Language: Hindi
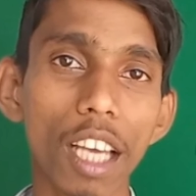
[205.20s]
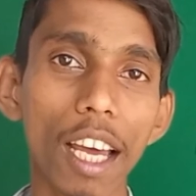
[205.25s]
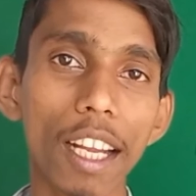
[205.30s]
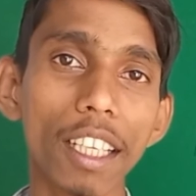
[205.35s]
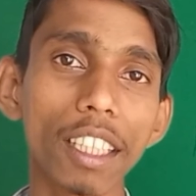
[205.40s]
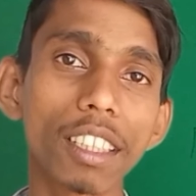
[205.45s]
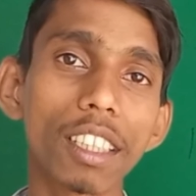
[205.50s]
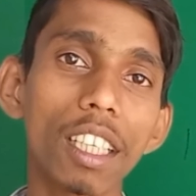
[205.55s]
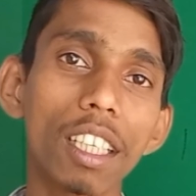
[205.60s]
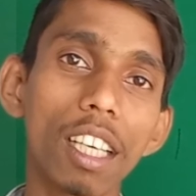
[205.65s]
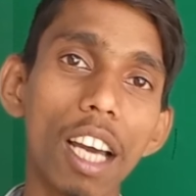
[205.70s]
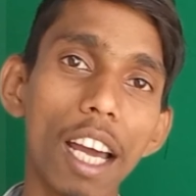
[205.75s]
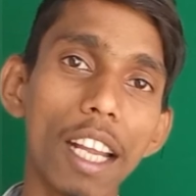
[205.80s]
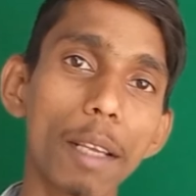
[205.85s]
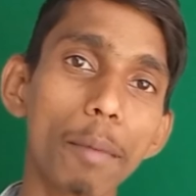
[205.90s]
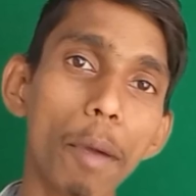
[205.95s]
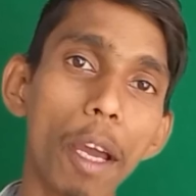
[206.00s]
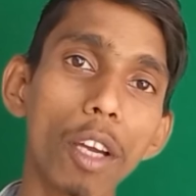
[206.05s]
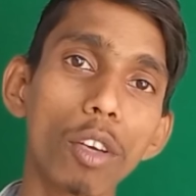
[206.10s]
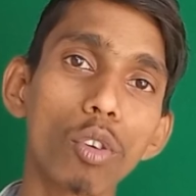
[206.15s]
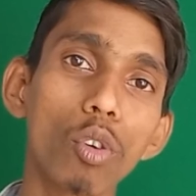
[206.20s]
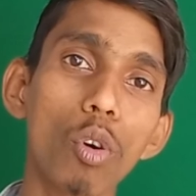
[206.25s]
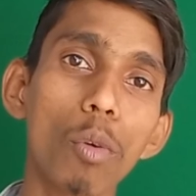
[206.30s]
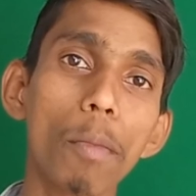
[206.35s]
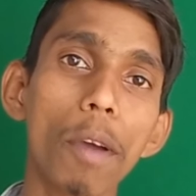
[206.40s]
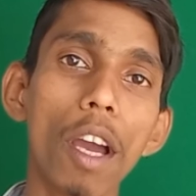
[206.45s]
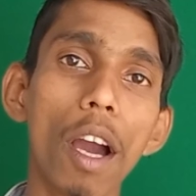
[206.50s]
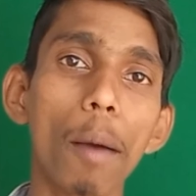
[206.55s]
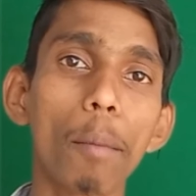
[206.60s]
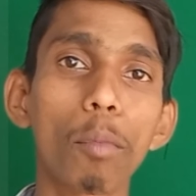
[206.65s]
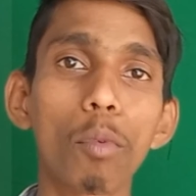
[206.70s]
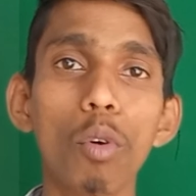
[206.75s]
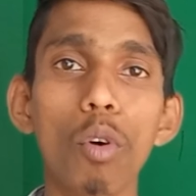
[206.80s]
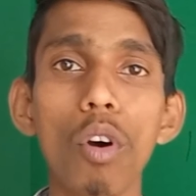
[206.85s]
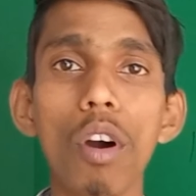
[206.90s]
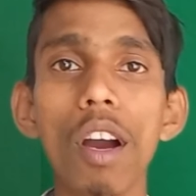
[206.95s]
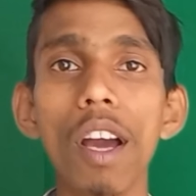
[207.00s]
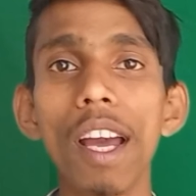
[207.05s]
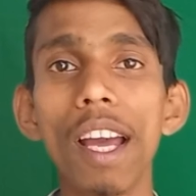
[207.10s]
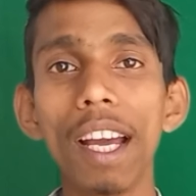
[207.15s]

सारे सरकारी बैंकों में आपको